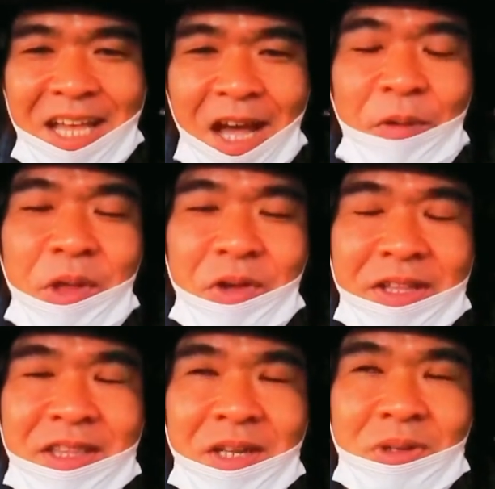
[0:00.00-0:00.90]
カフェを
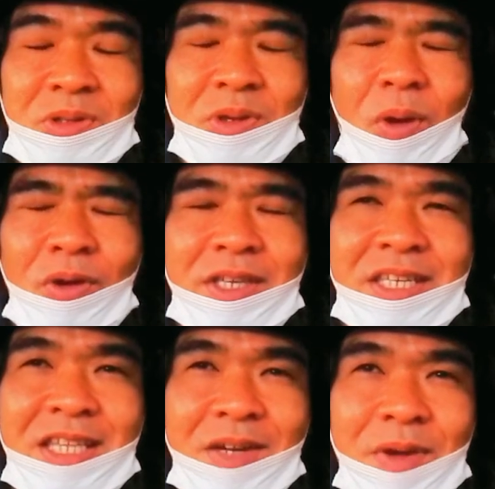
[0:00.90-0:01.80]
やってるという
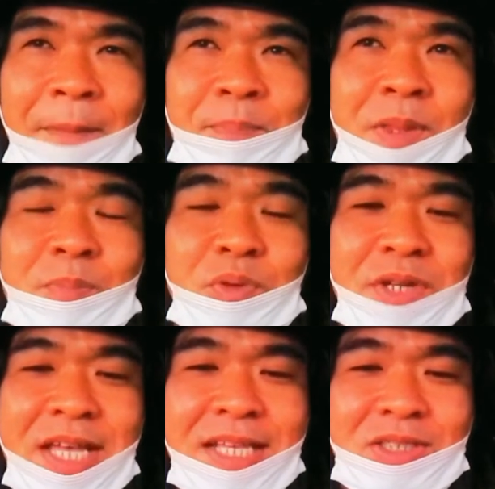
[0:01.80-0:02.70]
沖縄
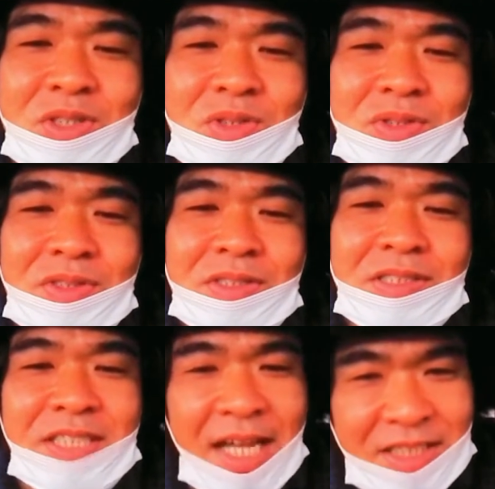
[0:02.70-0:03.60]
プレイズ
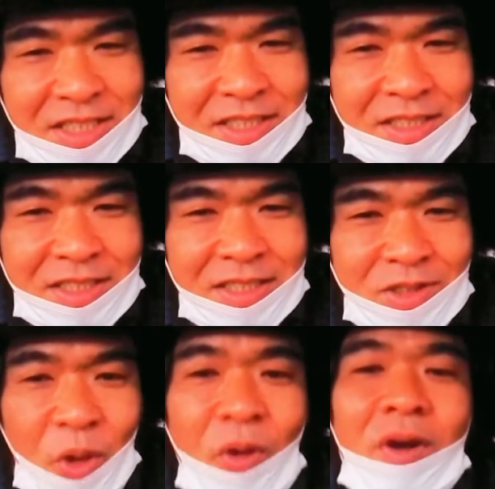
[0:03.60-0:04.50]
チャーチ
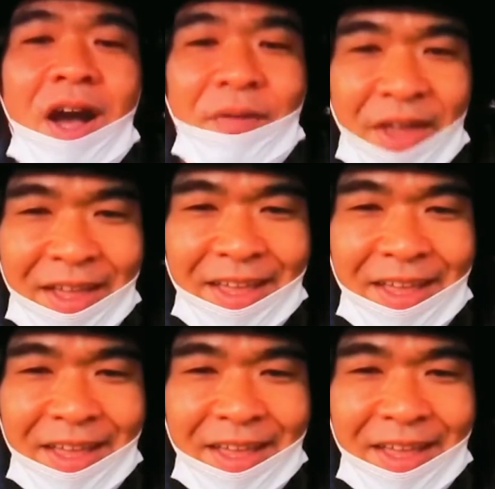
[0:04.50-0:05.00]
のカフェ